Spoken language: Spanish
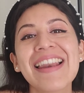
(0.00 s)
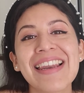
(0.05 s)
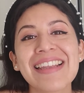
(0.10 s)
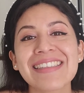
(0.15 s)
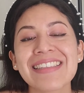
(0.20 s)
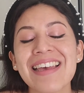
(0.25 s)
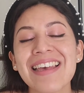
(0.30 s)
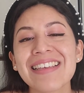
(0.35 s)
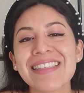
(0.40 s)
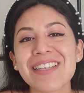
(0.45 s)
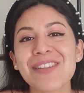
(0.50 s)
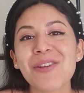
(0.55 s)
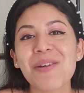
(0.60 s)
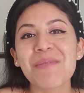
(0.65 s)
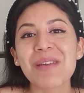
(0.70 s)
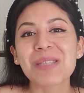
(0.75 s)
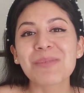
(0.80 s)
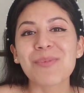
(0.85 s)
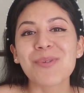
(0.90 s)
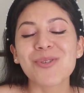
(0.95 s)
le está diciendo a
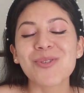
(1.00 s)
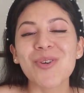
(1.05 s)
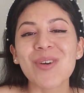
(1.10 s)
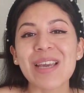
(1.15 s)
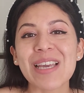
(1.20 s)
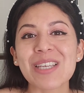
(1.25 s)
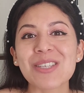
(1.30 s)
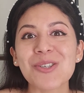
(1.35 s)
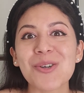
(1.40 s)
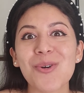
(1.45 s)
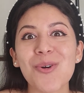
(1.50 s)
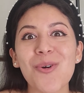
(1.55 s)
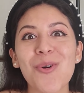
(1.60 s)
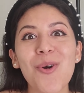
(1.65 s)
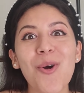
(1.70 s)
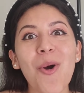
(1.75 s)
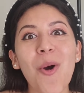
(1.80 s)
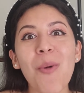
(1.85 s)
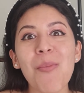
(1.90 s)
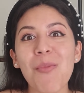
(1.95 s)
mi esposo que yo
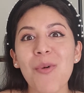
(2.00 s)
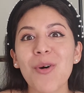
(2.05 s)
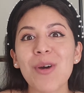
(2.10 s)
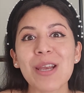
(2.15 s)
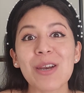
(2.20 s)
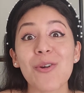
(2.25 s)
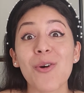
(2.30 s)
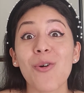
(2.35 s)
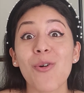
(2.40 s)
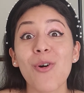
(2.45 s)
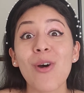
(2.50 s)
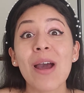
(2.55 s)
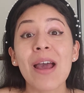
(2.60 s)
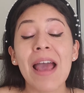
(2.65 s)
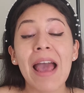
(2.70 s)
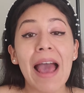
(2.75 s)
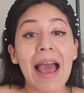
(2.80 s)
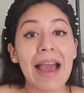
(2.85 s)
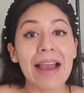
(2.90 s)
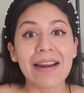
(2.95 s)
lo como y lo
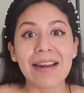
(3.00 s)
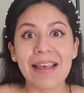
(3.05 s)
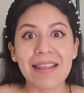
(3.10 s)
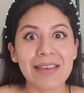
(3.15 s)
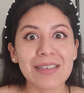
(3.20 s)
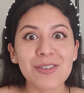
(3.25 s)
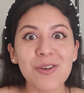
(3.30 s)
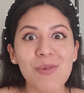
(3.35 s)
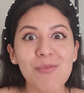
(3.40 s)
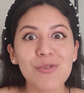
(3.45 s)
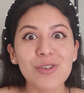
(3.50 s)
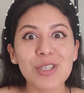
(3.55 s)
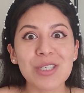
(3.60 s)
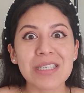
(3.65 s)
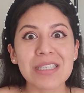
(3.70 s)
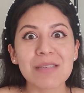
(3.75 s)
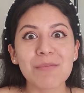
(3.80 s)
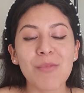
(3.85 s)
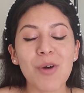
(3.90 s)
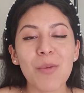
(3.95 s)
agradezco
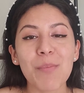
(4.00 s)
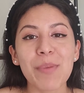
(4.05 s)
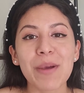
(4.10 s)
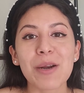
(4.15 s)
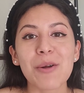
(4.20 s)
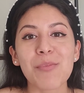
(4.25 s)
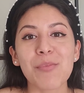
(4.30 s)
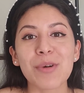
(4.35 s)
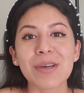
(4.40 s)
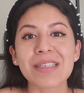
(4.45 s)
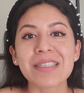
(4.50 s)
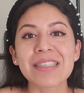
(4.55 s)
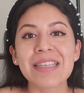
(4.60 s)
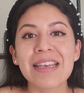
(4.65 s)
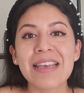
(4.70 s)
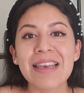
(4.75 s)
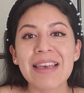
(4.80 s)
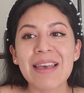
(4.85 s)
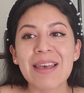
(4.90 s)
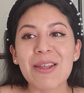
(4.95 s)
muchísimo, pero pues
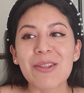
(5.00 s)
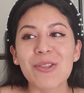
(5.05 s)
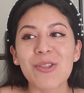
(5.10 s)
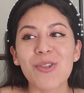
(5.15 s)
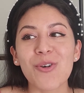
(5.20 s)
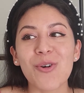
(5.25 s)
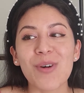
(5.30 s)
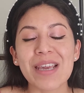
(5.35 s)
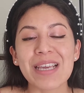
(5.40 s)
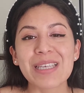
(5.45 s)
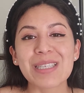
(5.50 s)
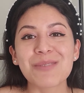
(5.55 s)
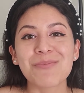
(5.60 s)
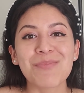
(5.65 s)
no es